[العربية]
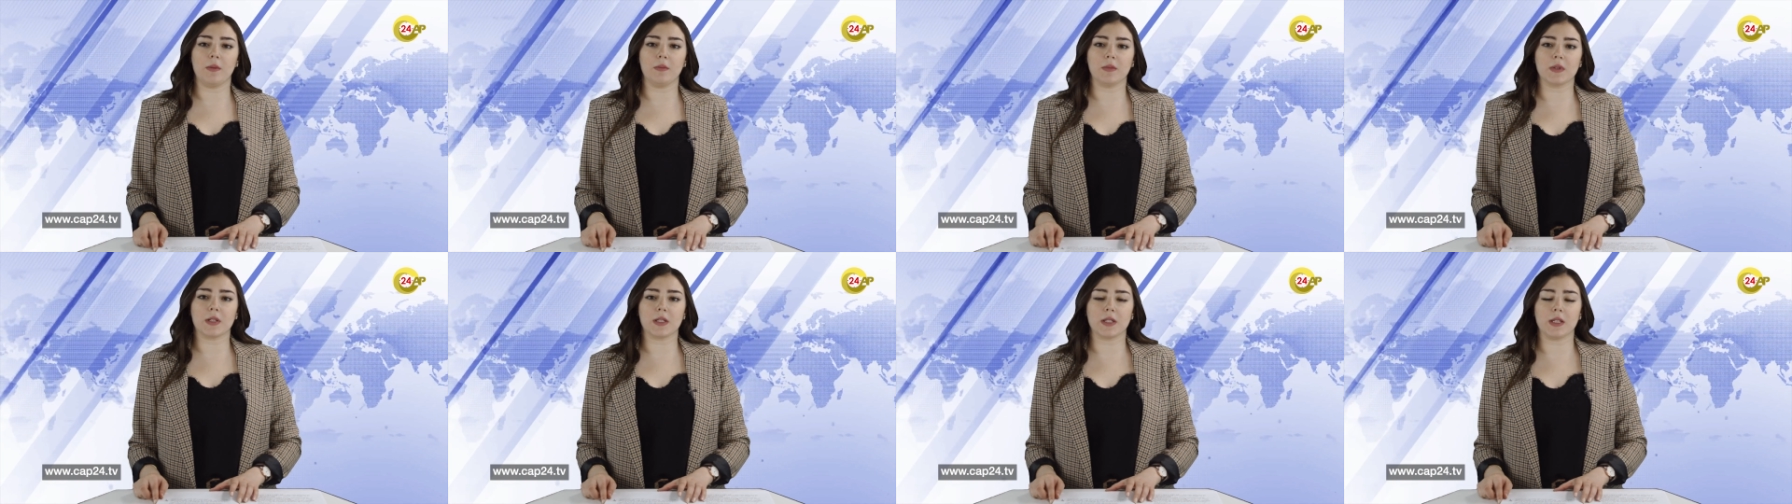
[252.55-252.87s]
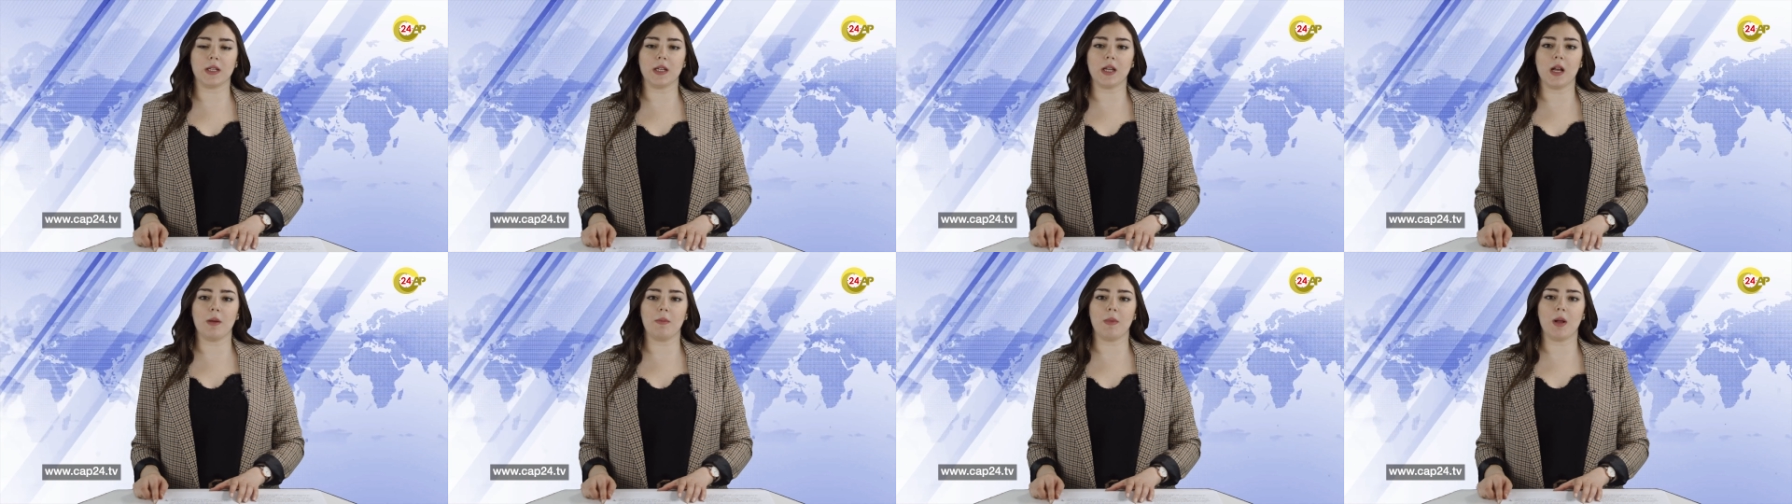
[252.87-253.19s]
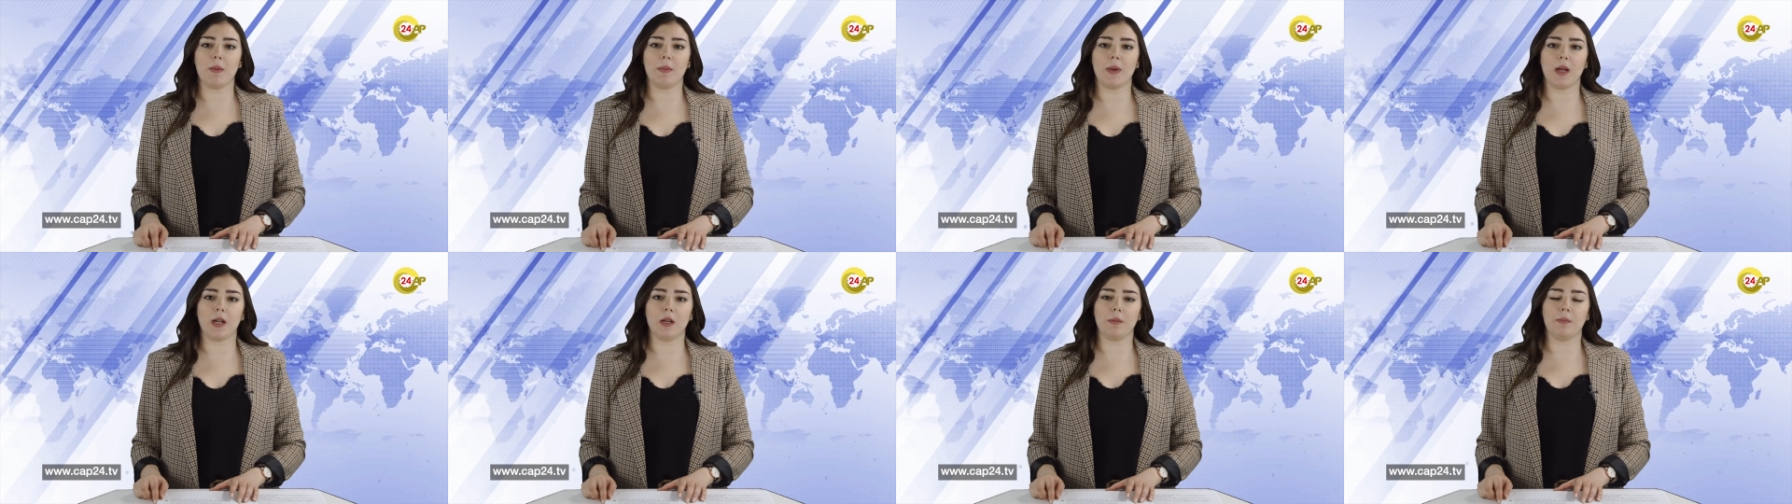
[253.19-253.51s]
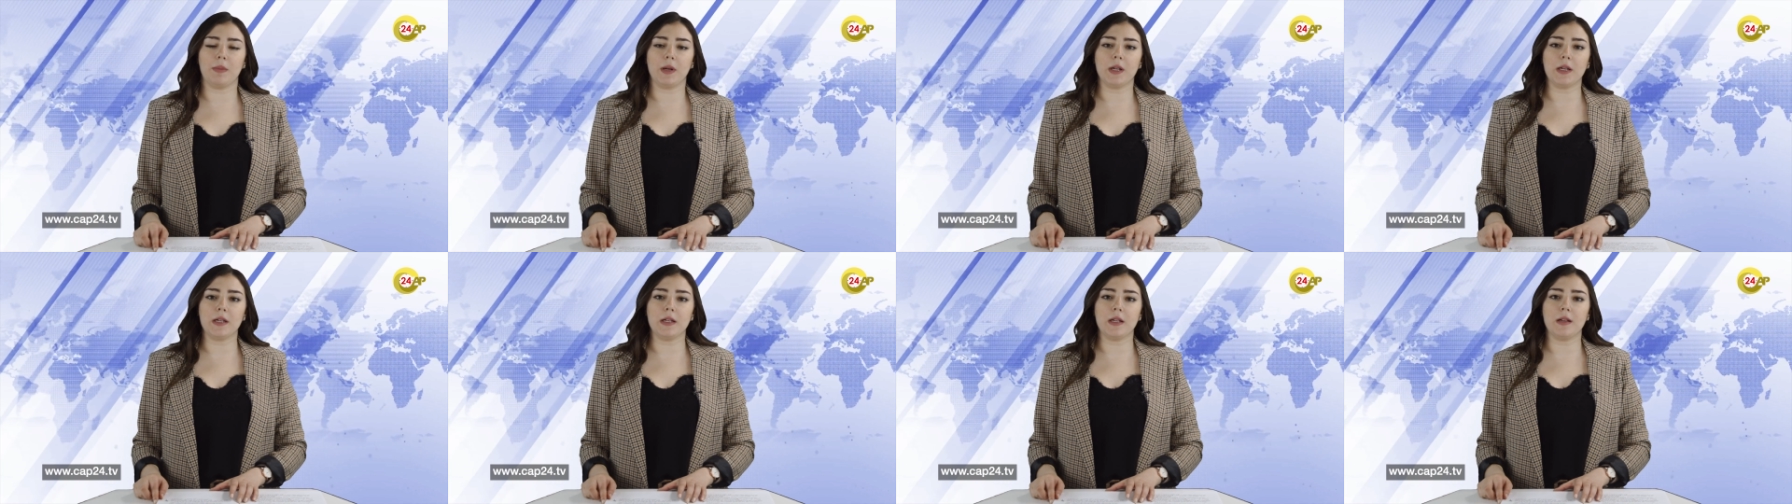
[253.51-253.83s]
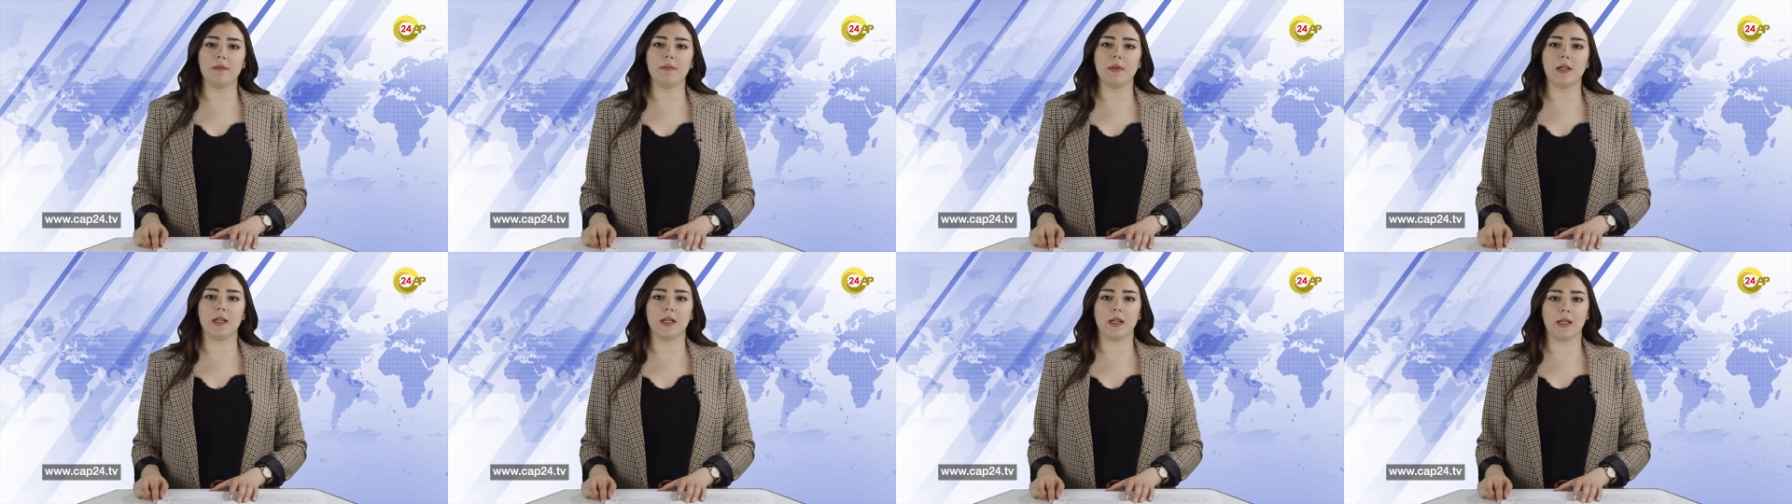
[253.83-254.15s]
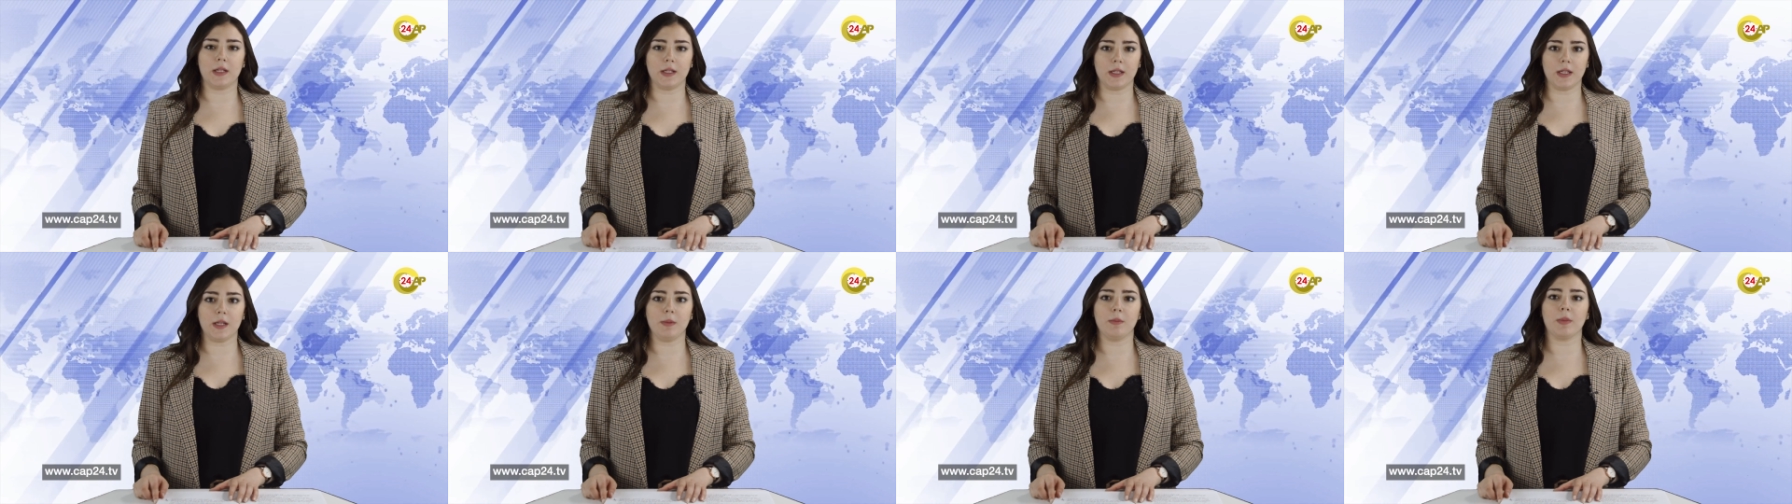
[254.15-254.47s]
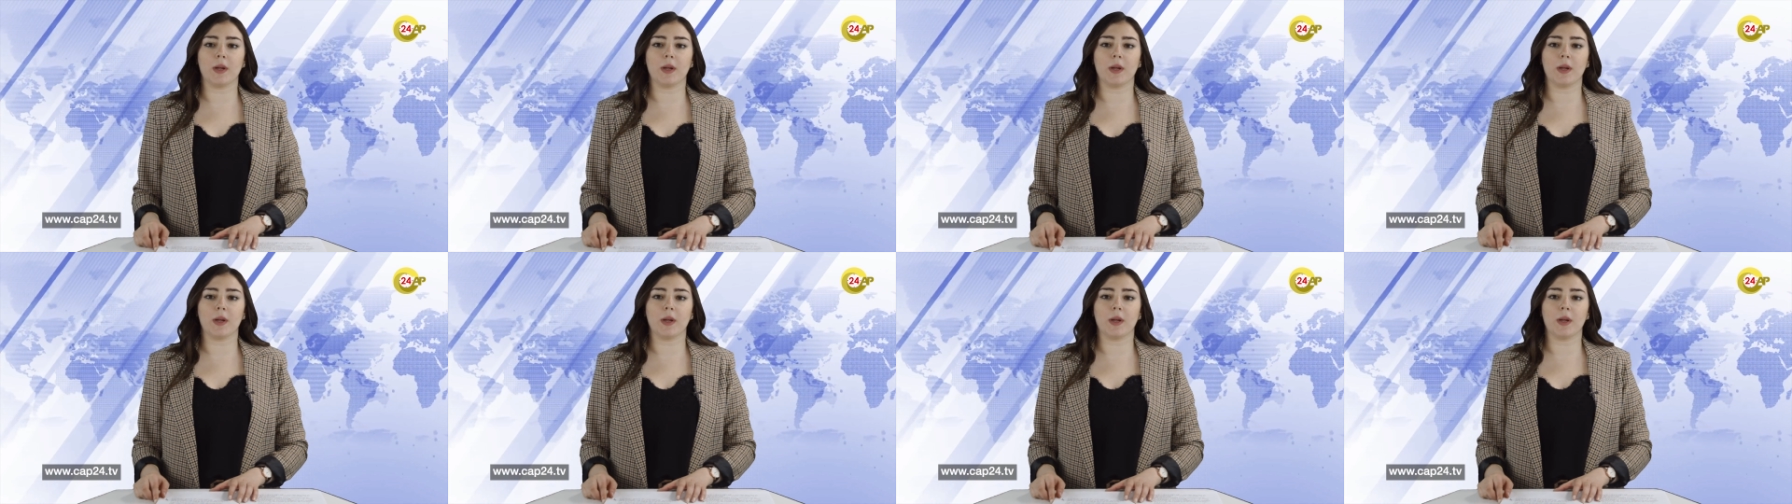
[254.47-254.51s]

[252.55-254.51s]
أمس أمام البرلمان